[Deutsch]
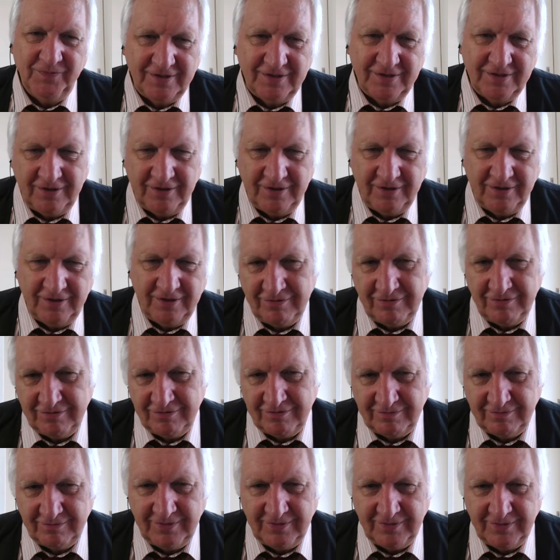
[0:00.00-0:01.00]
Es sind auch
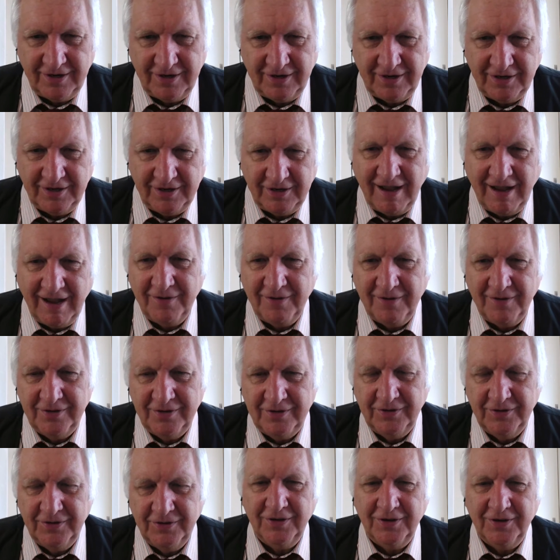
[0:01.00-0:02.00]
mehrere
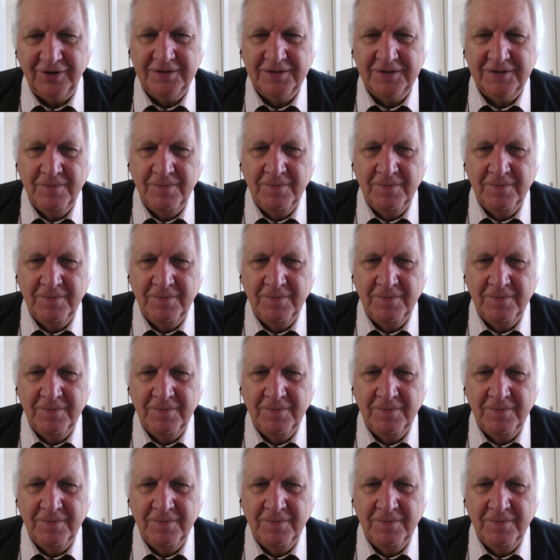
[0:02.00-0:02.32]
Tafeln dort.